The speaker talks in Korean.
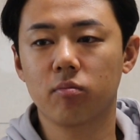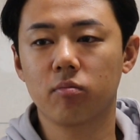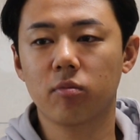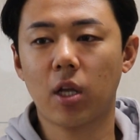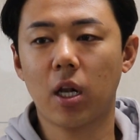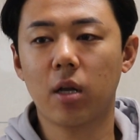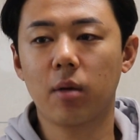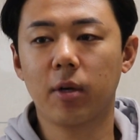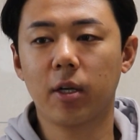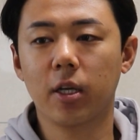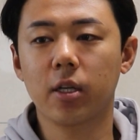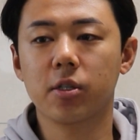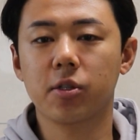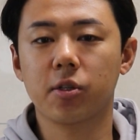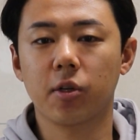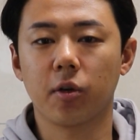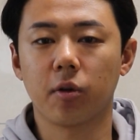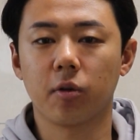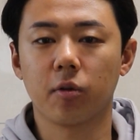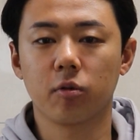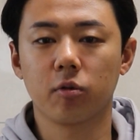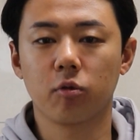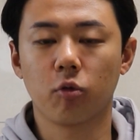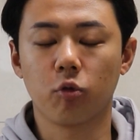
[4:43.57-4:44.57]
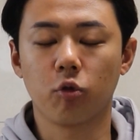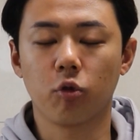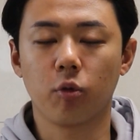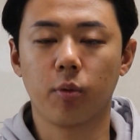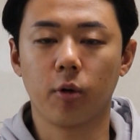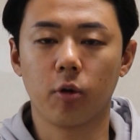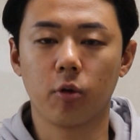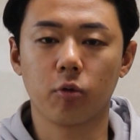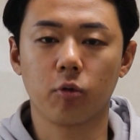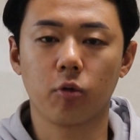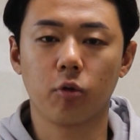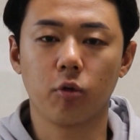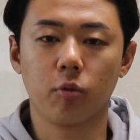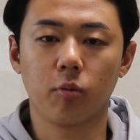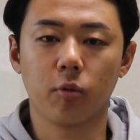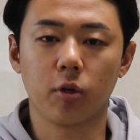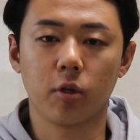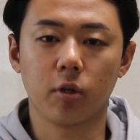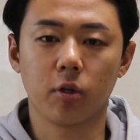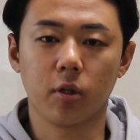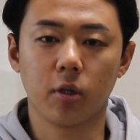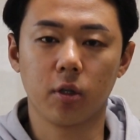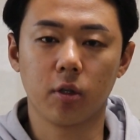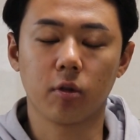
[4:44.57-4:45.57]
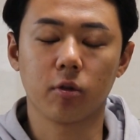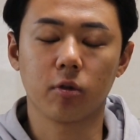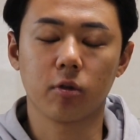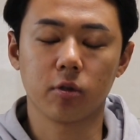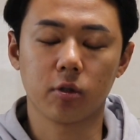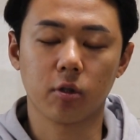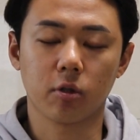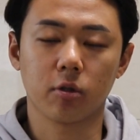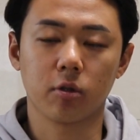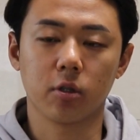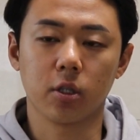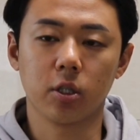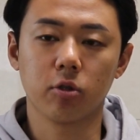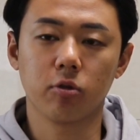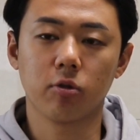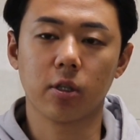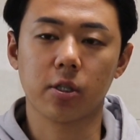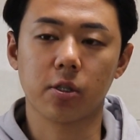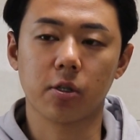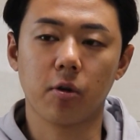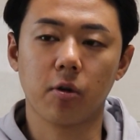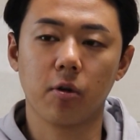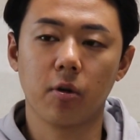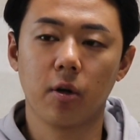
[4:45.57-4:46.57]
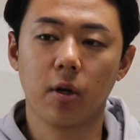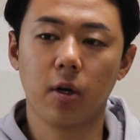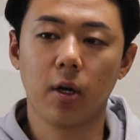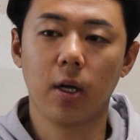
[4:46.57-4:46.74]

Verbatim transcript: 탈만했어요 돈도 벌고 뭐 이런 저런 이유에서